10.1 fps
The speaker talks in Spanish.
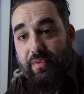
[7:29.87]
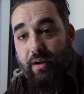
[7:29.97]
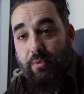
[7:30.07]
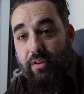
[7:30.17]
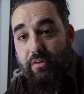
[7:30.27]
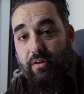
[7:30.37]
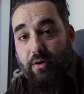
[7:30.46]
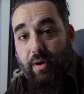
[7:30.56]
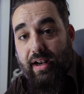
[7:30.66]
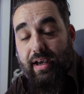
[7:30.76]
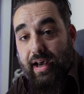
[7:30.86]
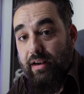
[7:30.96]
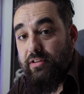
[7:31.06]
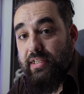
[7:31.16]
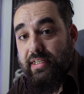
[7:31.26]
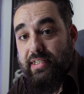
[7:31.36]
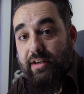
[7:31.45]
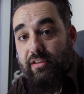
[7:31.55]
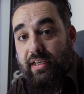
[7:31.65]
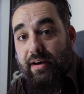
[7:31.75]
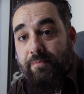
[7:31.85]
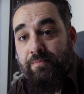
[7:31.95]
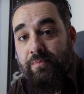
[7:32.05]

¿De acuerdo? Con lo cual, algo sí que se nota